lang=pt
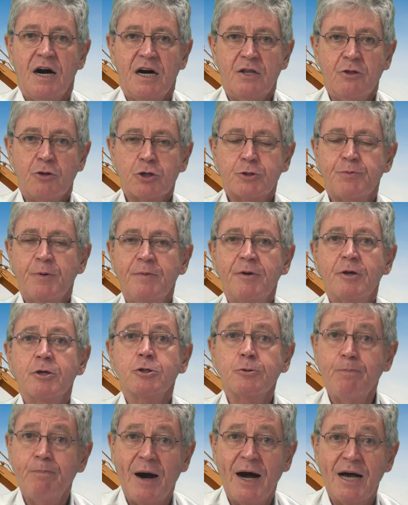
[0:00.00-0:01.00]
nos primeiros
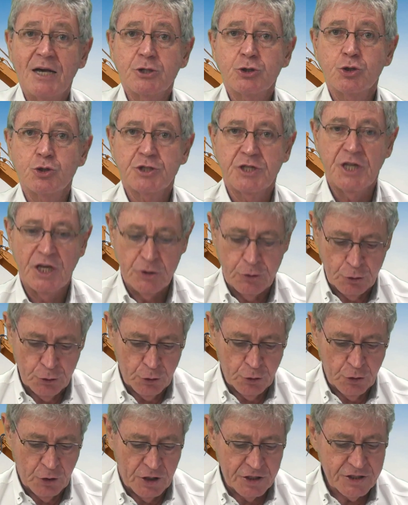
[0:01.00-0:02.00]
passos dentro do
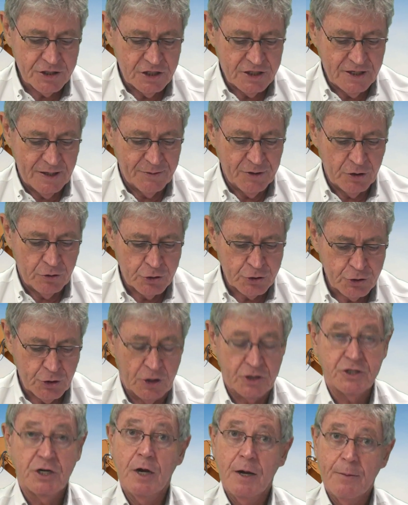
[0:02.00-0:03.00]
nosso sistema de
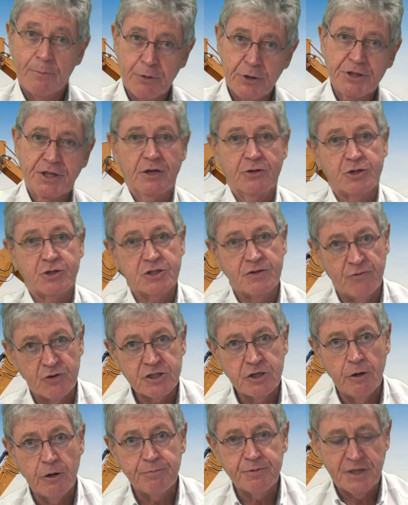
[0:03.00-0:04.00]
consórcio. Portanto, se
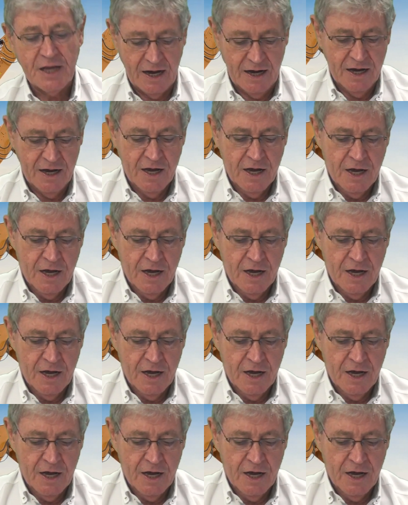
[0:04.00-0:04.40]
você optar